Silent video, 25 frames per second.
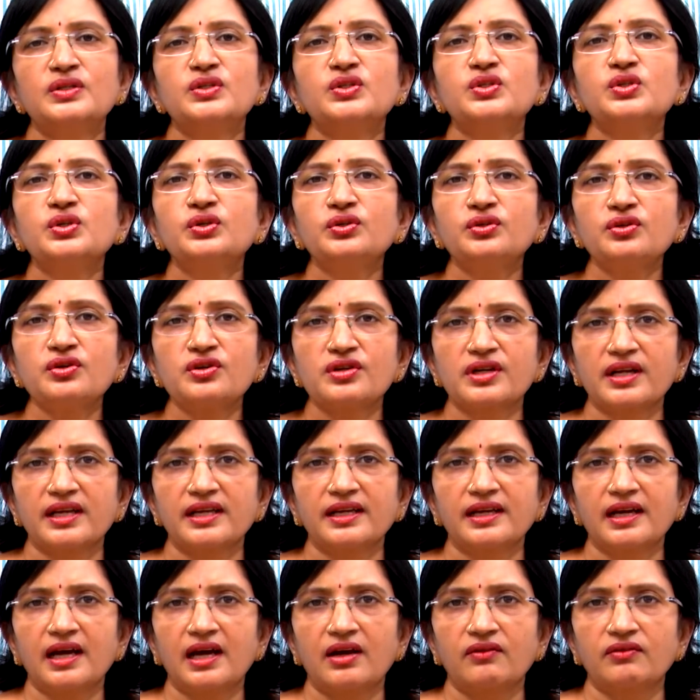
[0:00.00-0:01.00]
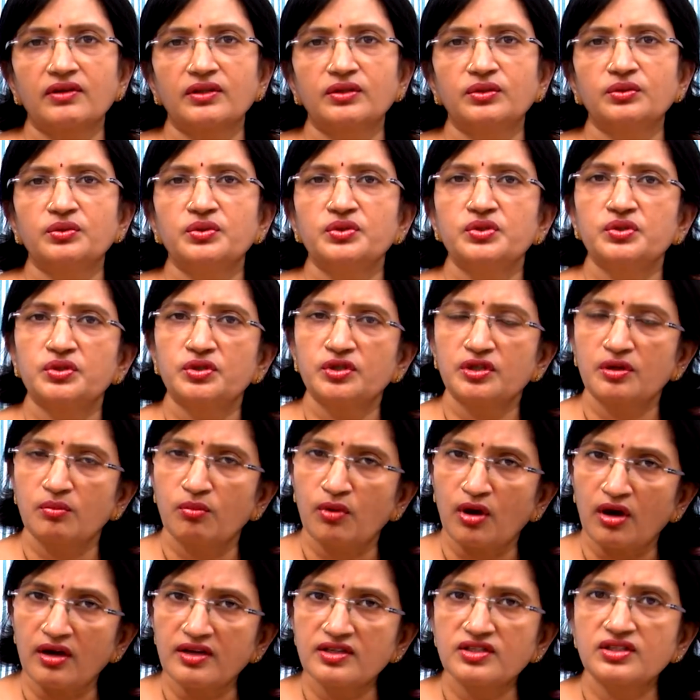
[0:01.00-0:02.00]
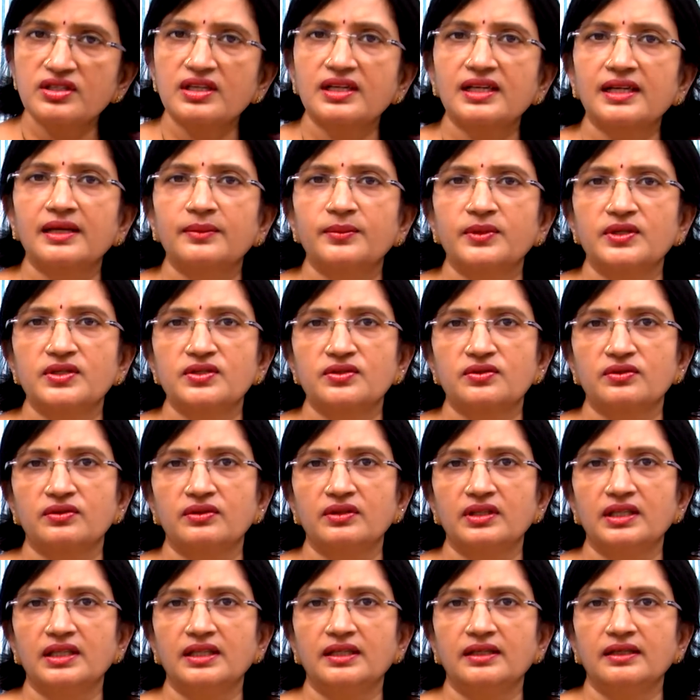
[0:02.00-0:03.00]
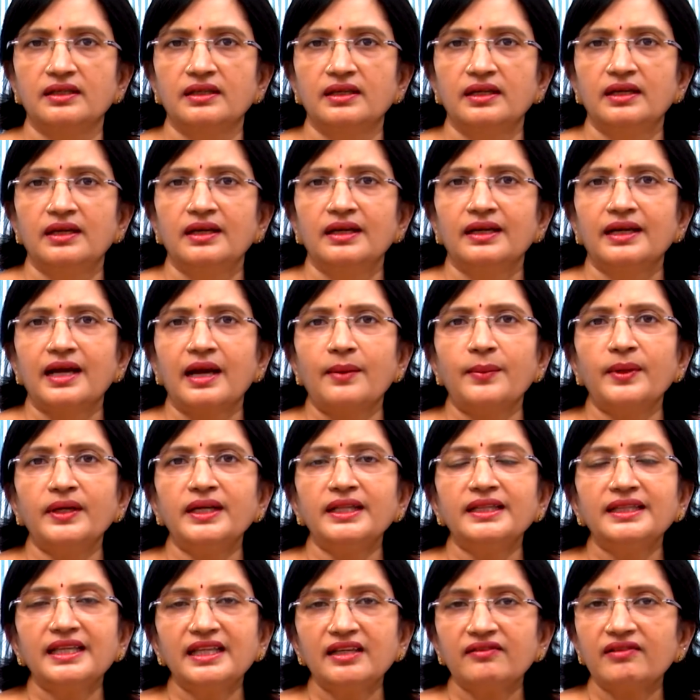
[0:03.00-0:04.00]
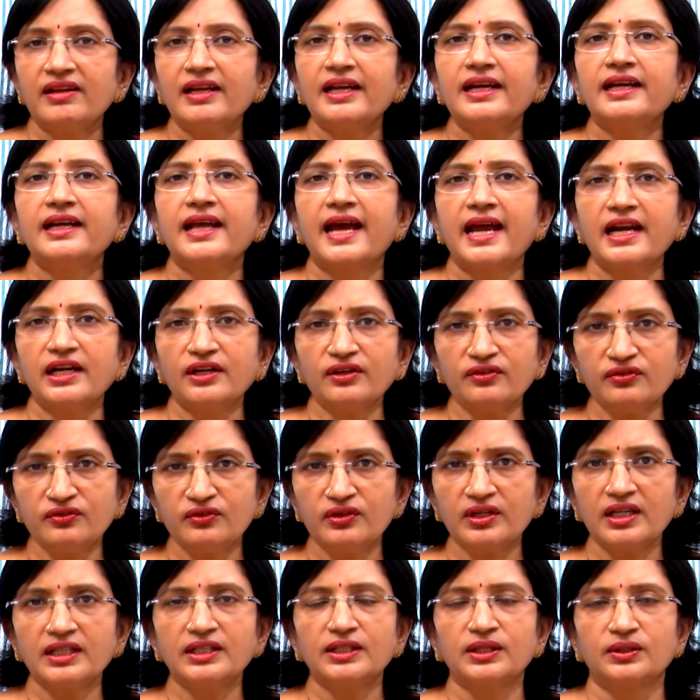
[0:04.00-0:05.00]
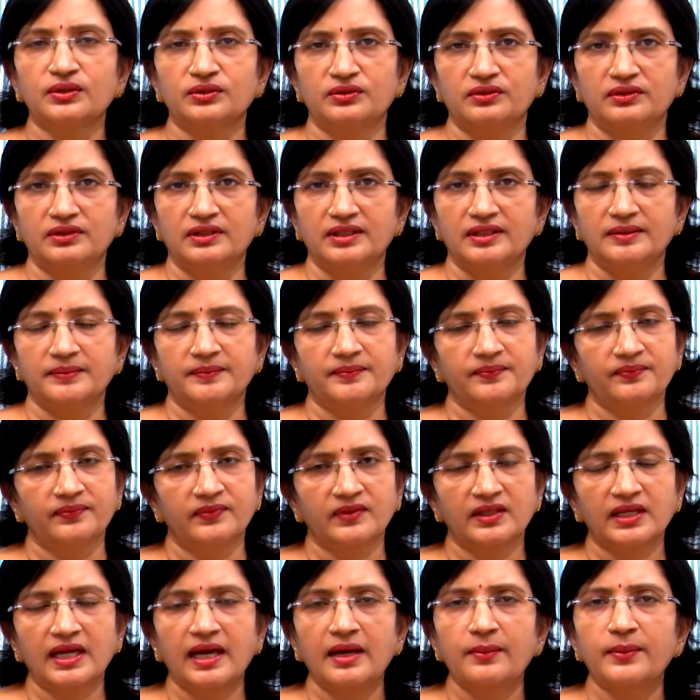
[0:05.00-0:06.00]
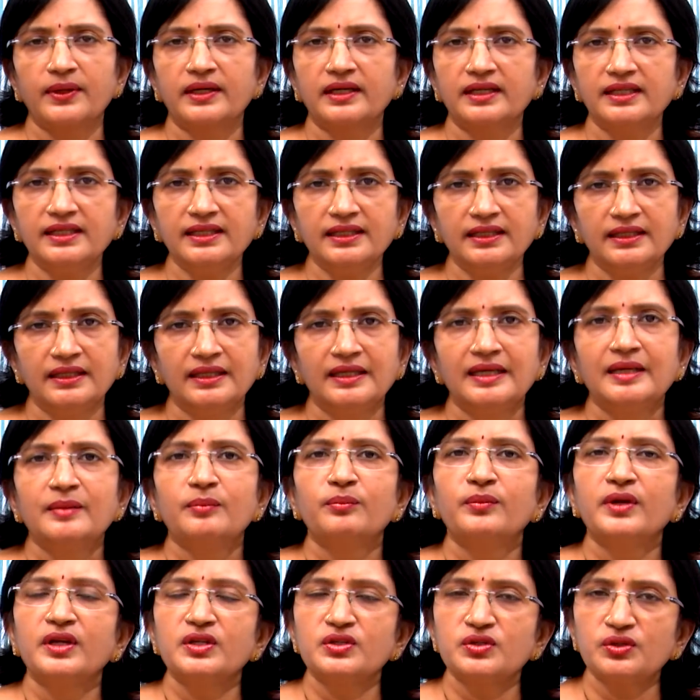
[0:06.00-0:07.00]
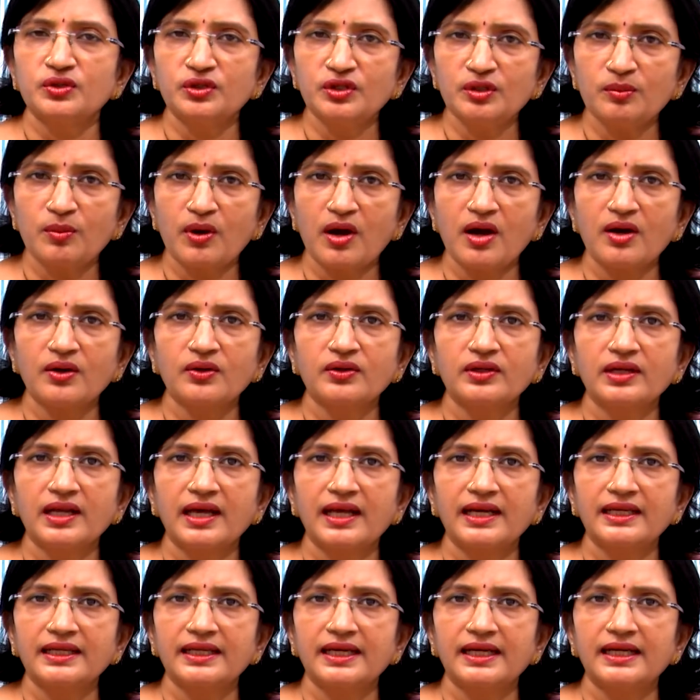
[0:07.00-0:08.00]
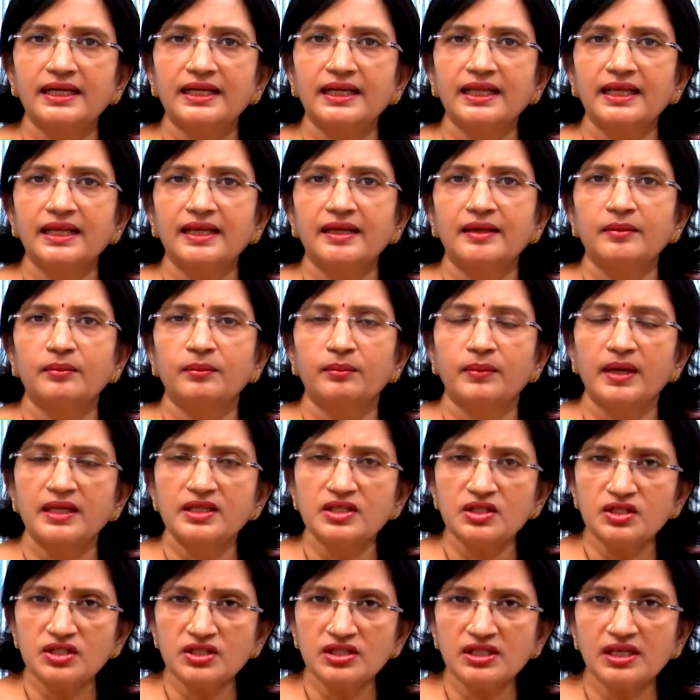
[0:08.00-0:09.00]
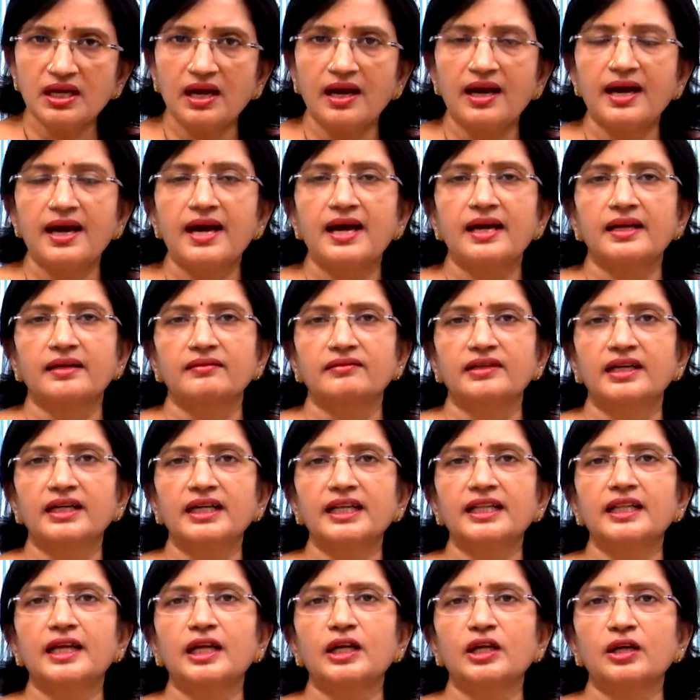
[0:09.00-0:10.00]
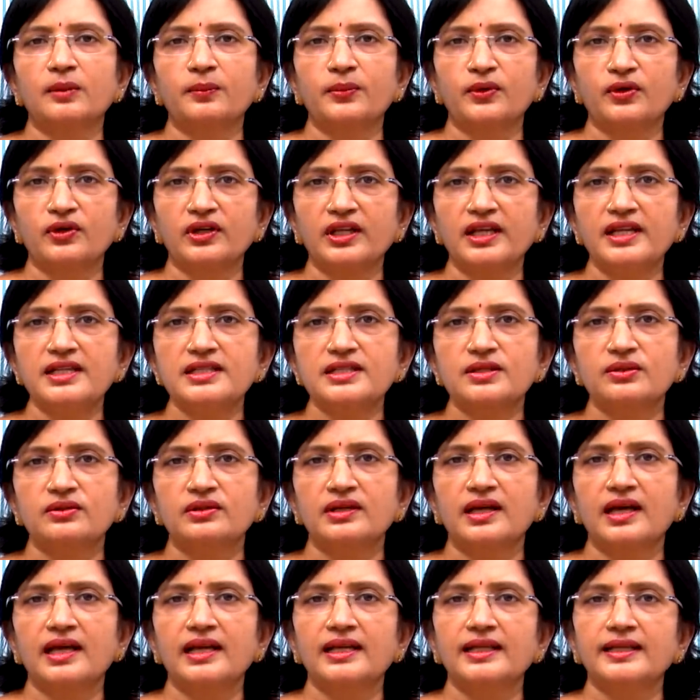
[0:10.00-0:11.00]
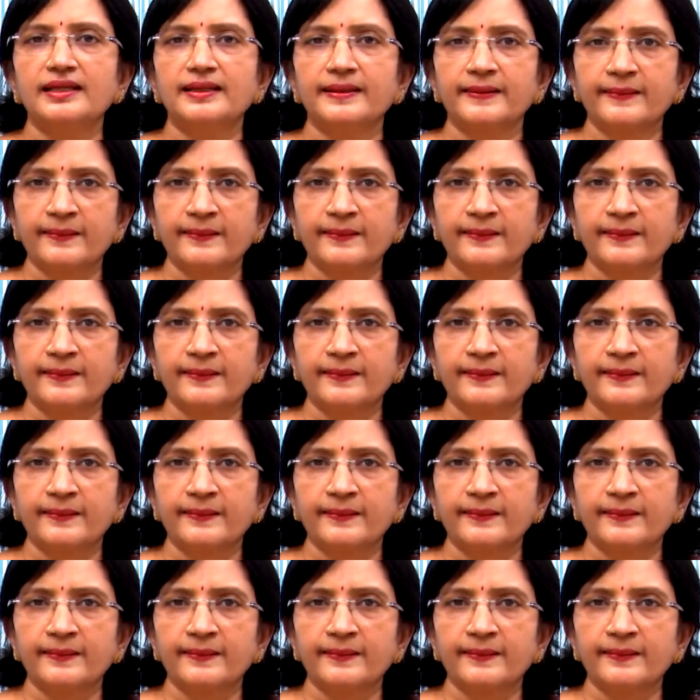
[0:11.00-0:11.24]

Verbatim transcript: జుట్టు డ్రైగా అవ్వదు జుట్టుకు మాయిశ్చర్ లభిస్తుంది కాబట్టి దీనివల్ల డాండ్రఫ్ కూడా తగ్గుతుంది కాబట్టి మీ జుట్టు బాగుండాలి అంటే మంచి ఆహారం అంటే దాంట్లో ప్రోటీన్స్ ఉండాలి